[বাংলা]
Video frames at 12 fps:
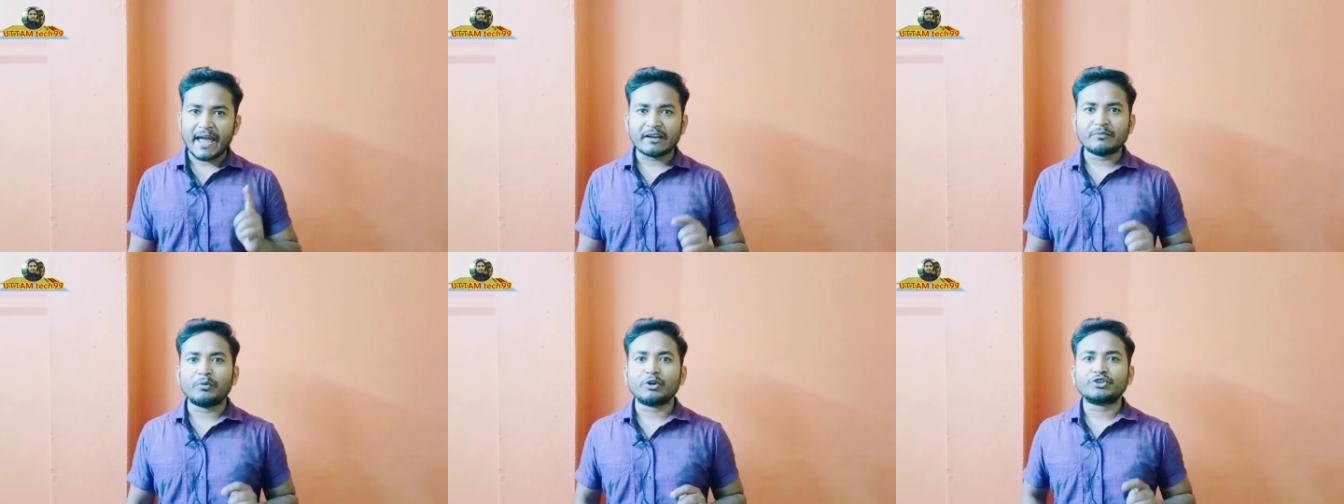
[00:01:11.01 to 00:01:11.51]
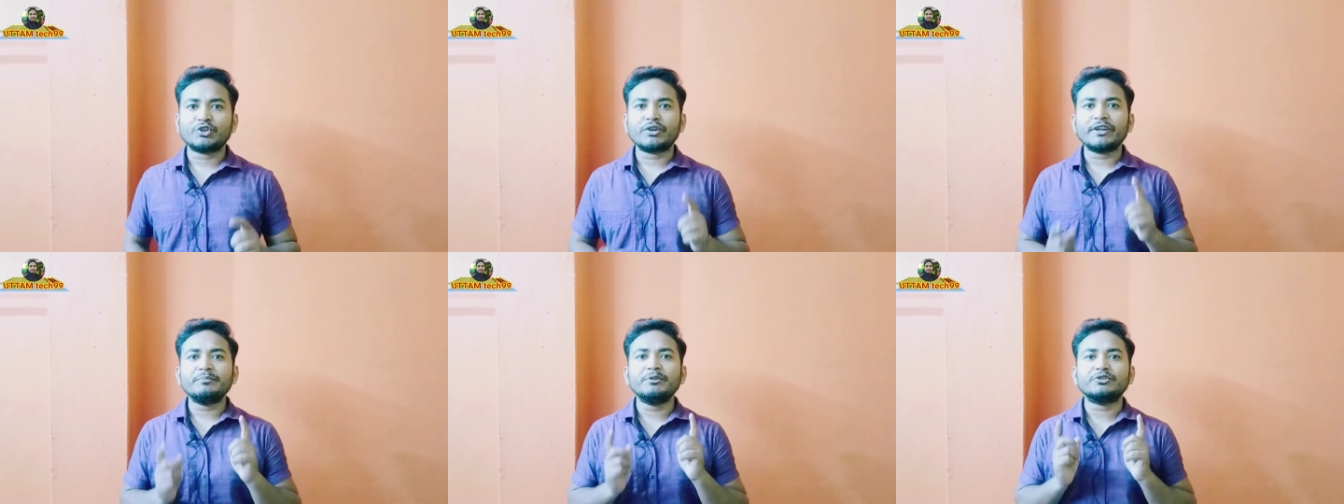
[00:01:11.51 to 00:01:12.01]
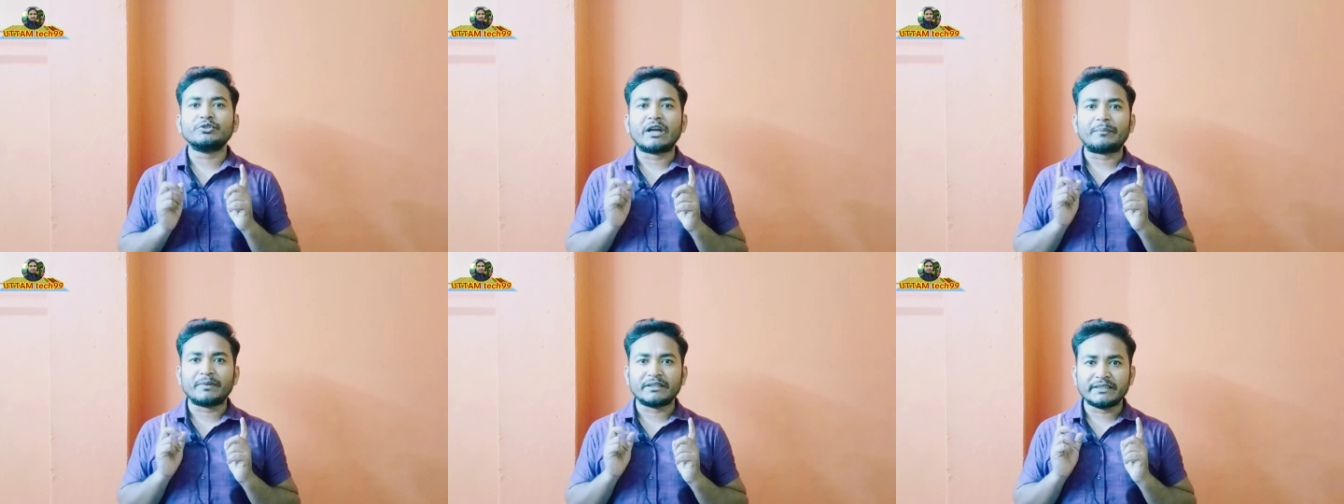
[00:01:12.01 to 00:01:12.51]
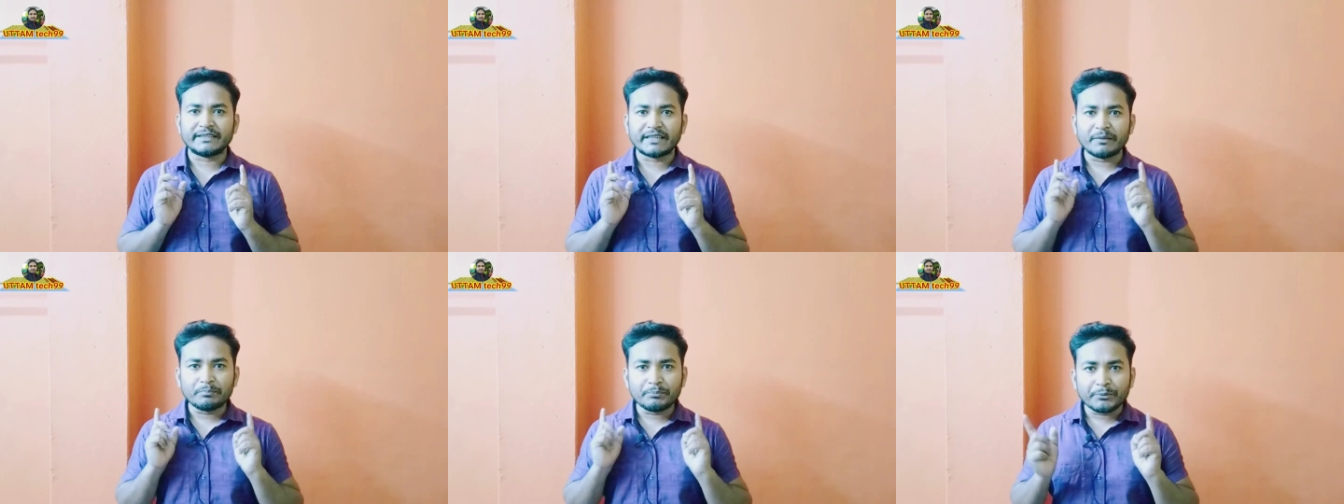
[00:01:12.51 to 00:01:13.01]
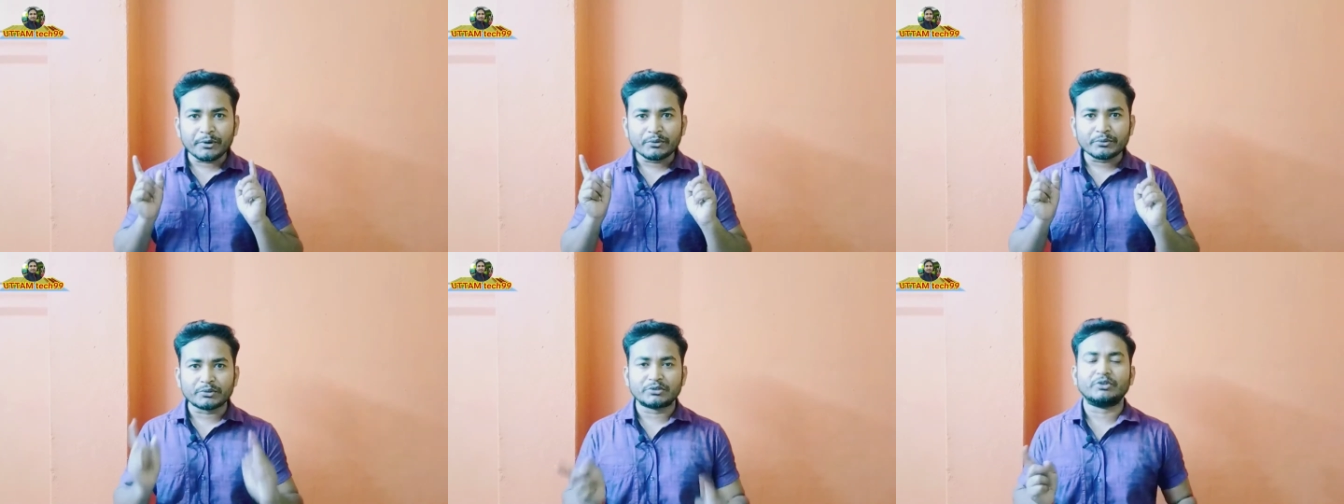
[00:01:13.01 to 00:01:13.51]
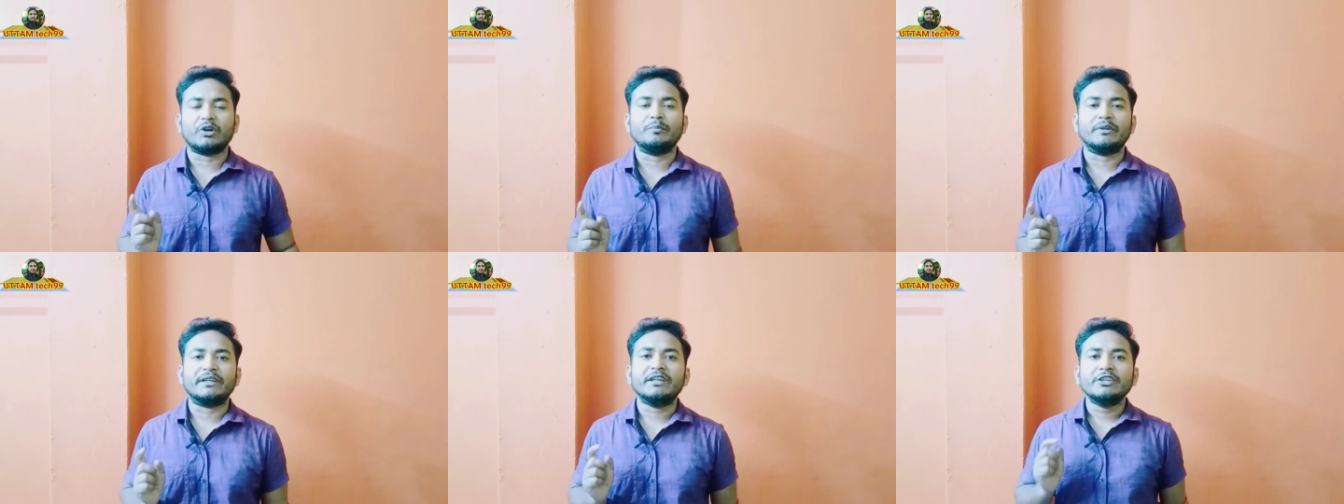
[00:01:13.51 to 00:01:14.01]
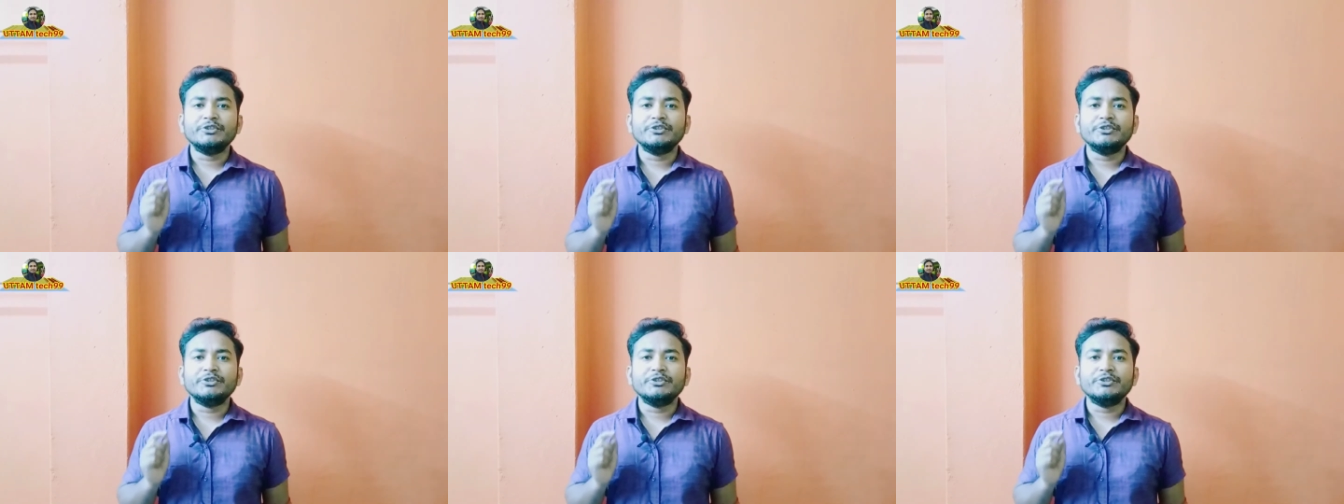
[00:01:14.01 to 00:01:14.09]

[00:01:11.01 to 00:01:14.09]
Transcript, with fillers: এক বছরের ভিতরে আপনাদেরকে পূরণ করতে হবে